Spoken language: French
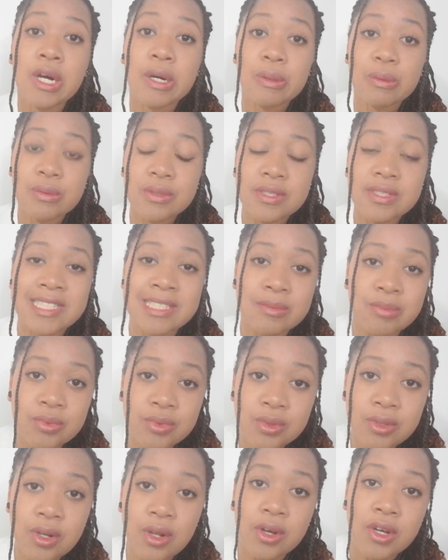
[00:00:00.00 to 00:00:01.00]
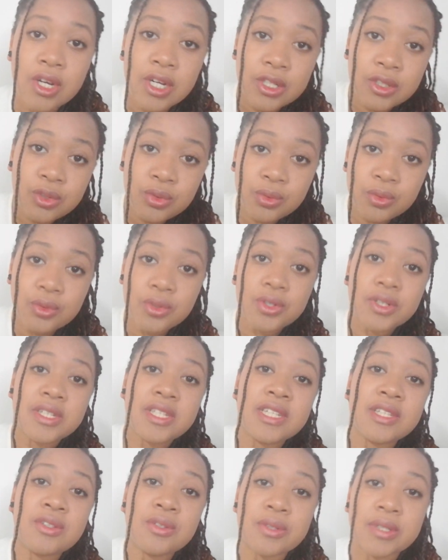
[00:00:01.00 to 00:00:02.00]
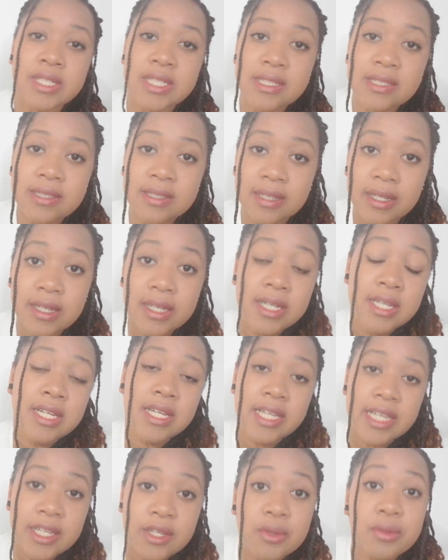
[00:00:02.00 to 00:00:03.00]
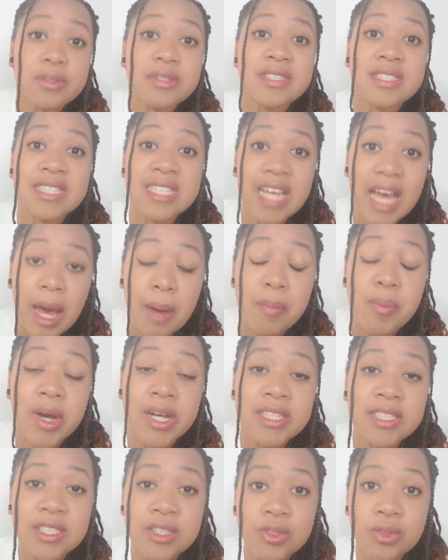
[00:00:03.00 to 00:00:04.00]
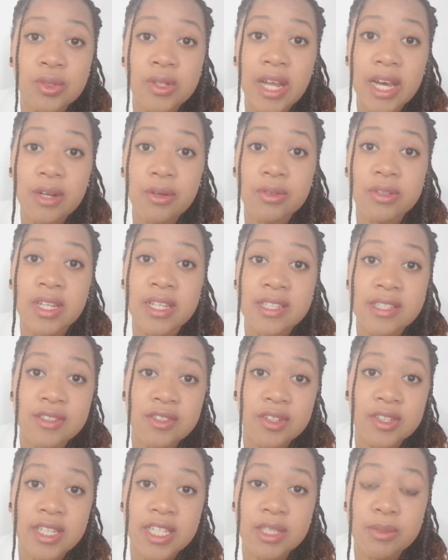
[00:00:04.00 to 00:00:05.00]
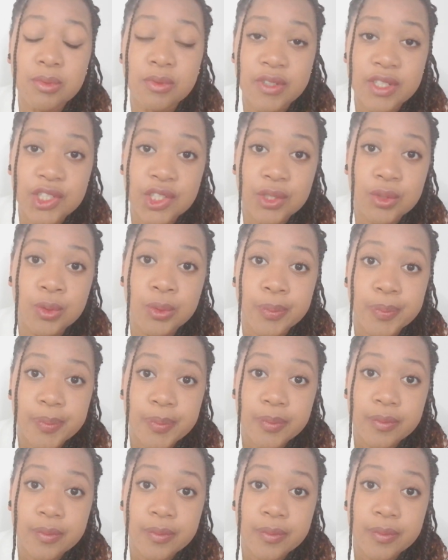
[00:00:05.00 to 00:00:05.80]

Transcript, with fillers: on stimule tout le clitoris et que c'est à partir de là qu'on a des orgasmes vaginaux.